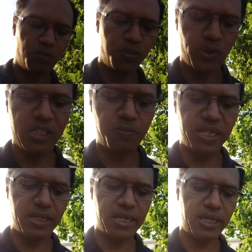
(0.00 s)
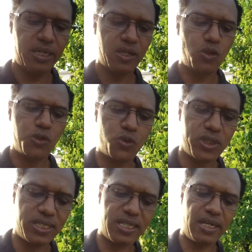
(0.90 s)
pour expliquer le
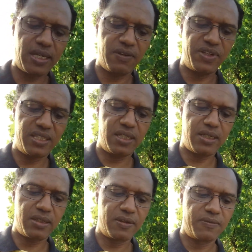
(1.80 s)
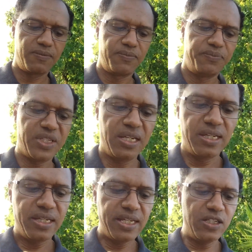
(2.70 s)
succès helvétique.
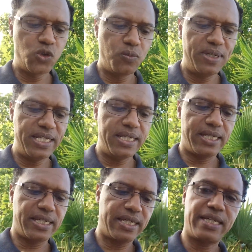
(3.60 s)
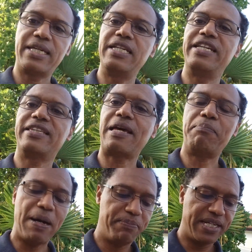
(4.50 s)
Ils oublient qu'ils n'étaient
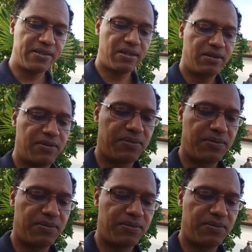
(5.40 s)
pas présents.